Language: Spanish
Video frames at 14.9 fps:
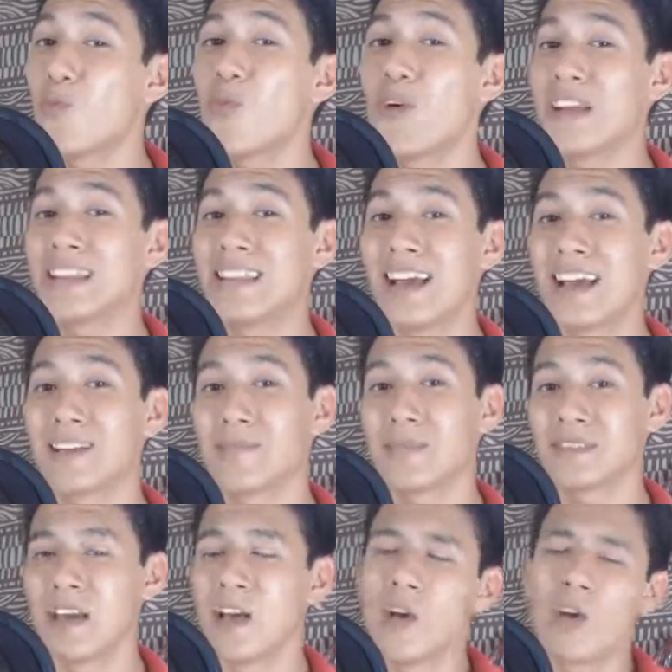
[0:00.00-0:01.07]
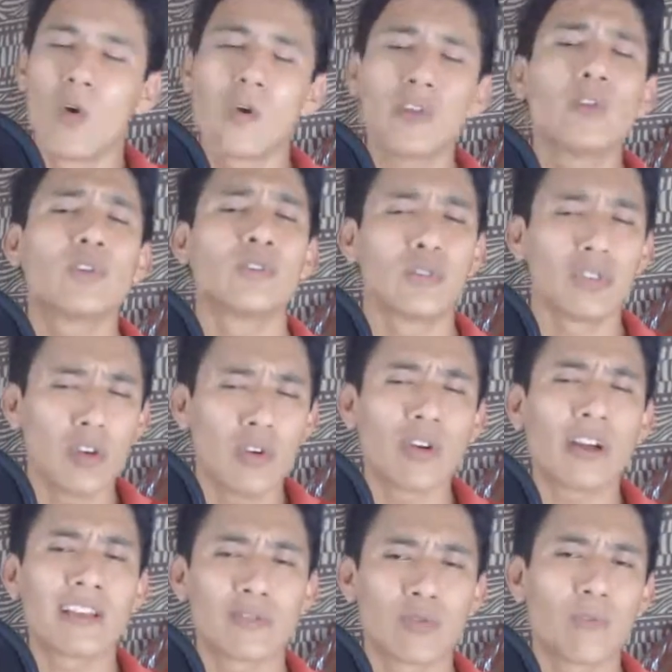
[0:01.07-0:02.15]
un buen de animes, o bueno, yo
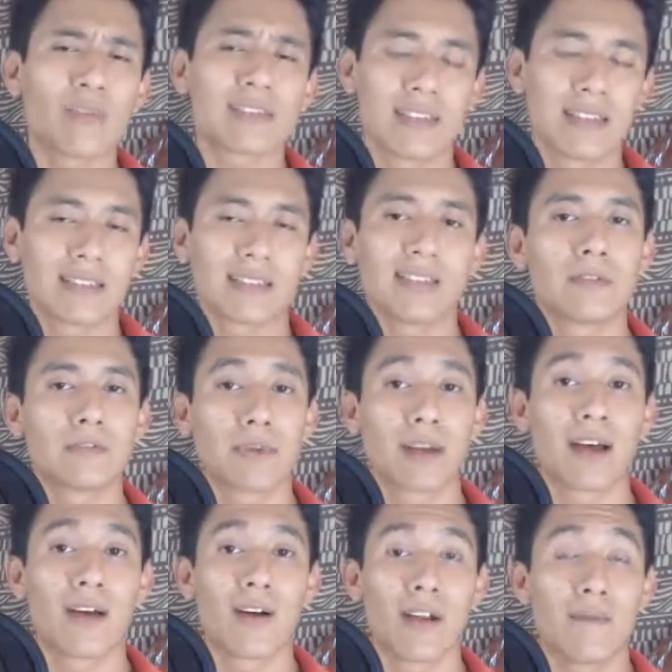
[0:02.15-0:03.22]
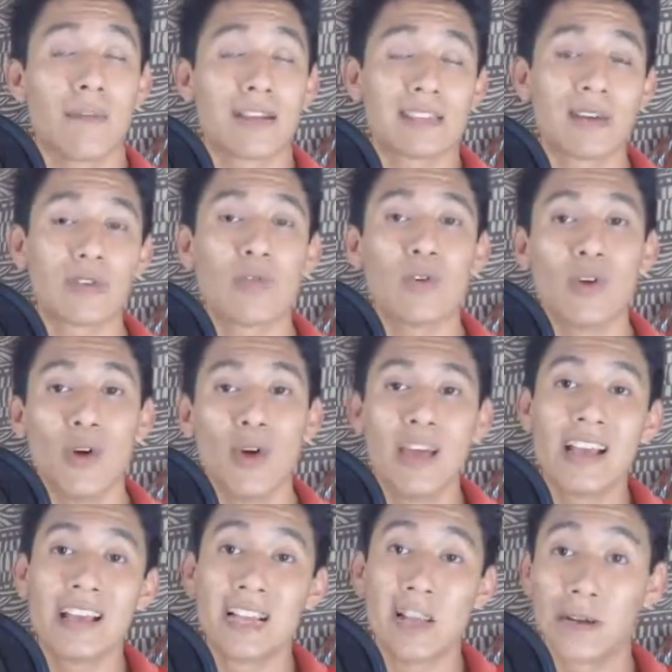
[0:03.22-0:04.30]
digo que son bastantes animes para el mes de julio,
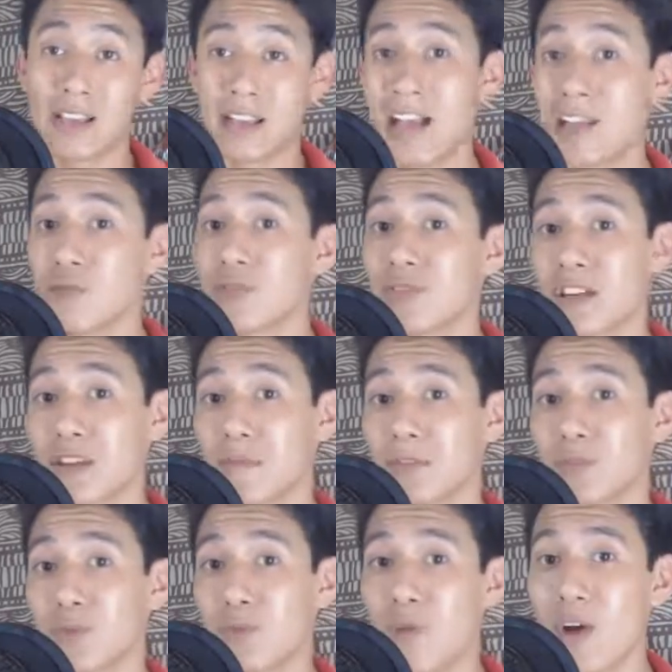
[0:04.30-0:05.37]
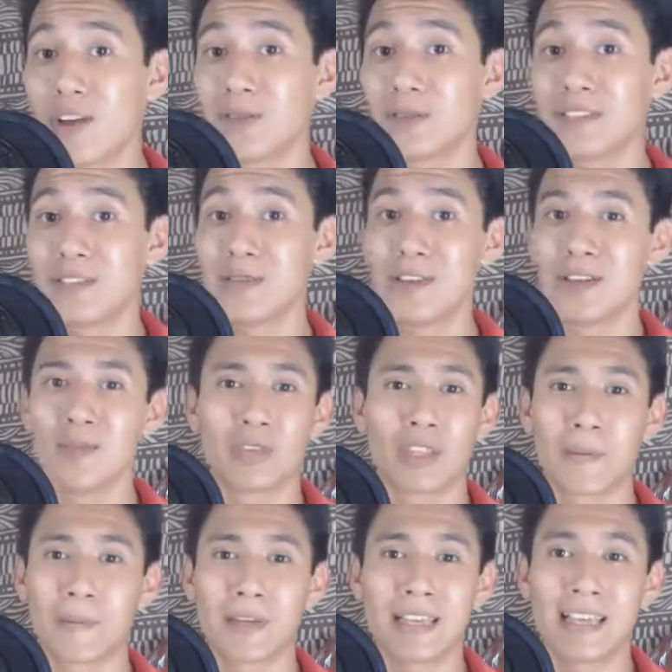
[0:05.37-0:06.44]
que la verdad hay unos animes muy buenos y,
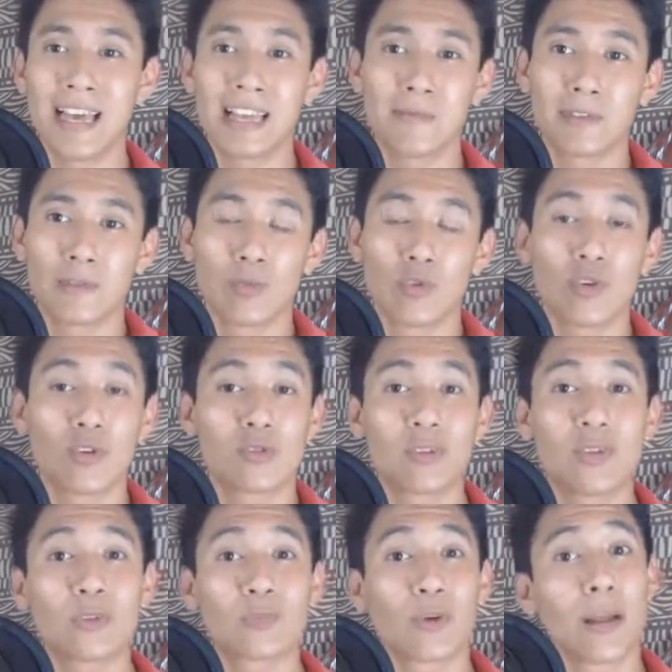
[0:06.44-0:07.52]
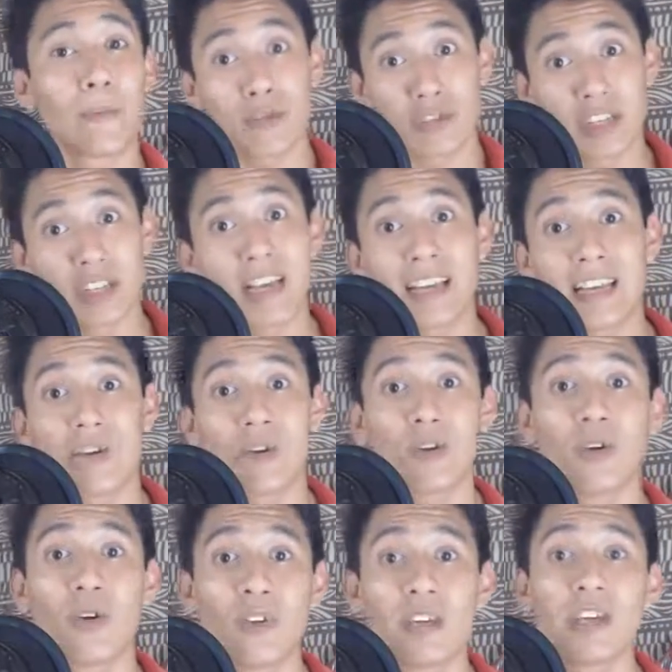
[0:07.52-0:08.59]
animes muy conocidos, por ejemplo Shingeki no
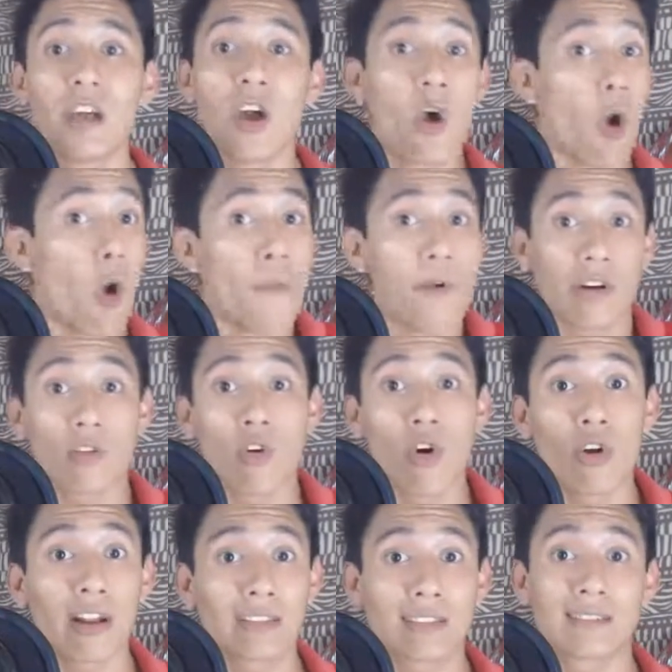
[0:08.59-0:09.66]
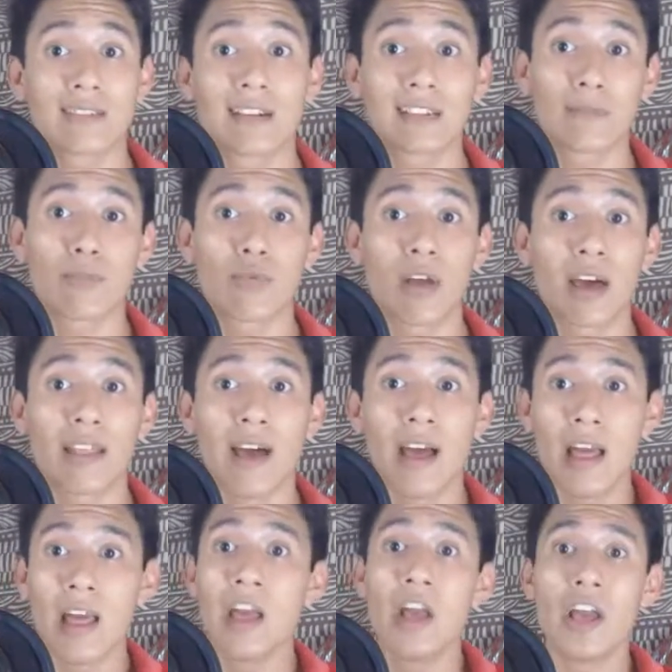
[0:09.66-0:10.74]
Kyojin, Overlord, la tercera
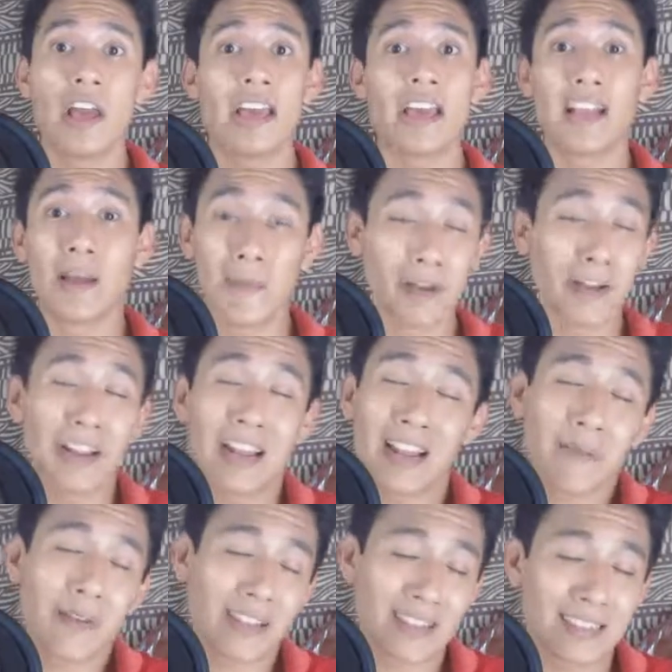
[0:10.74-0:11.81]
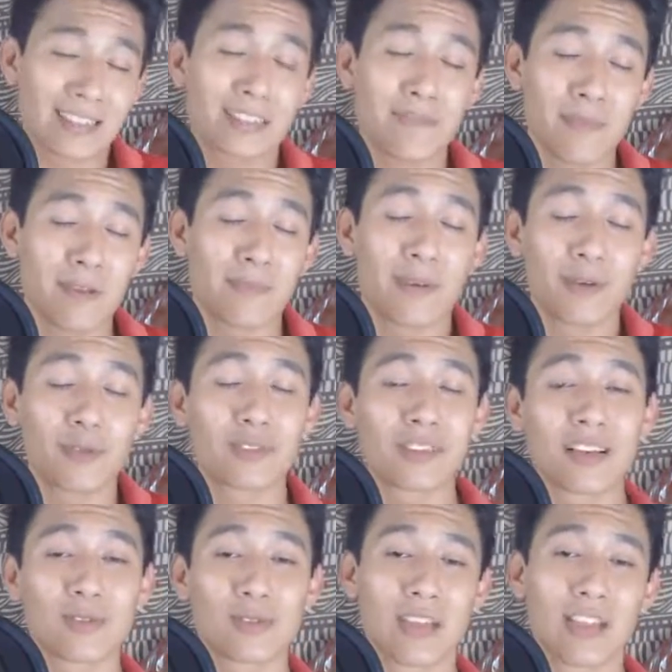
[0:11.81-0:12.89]
temporada, eh, la mayoría la verdad que sí me, me
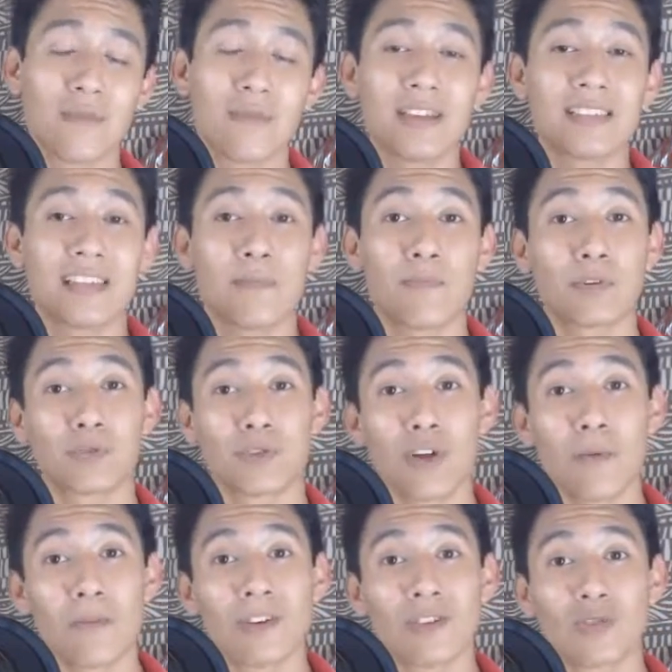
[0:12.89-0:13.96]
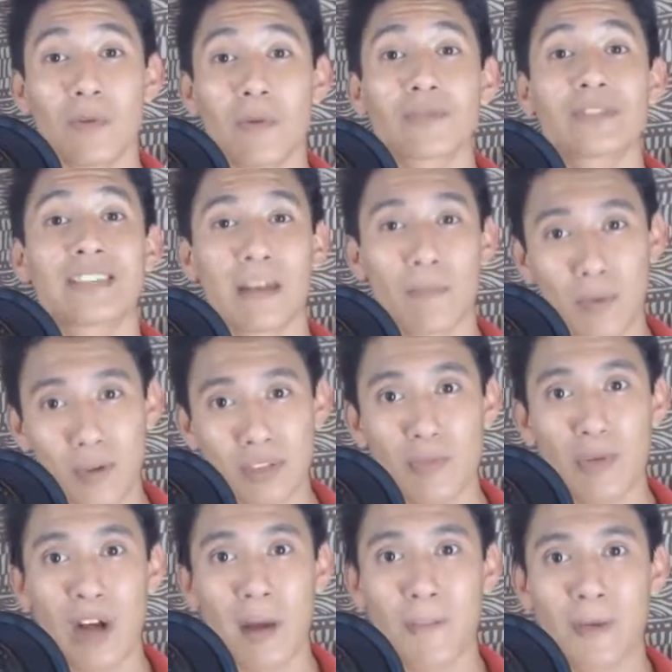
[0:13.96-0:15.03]
gustan esos animes y pues bueno amigos, nos vemos hasta el
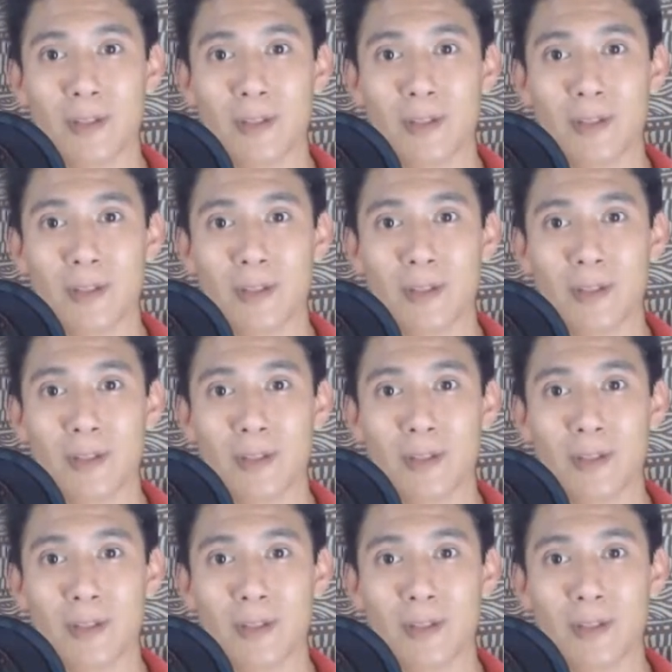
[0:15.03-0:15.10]
próximo